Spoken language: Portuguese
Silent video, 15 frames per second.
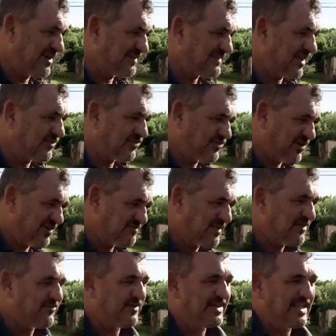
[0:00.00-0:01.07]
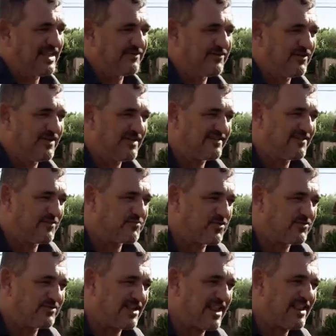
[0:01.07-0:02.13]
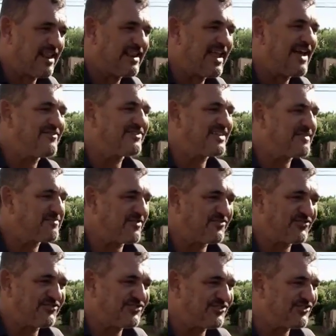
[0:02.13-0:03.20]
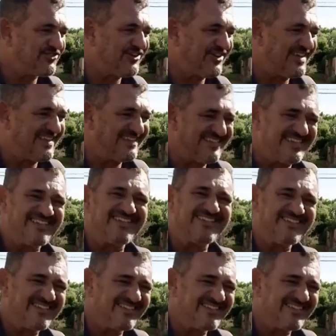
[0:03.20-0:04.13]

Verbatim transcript: Agora tá os dois para fora. Ela falou: estão procurando a nave já para fugir os dois.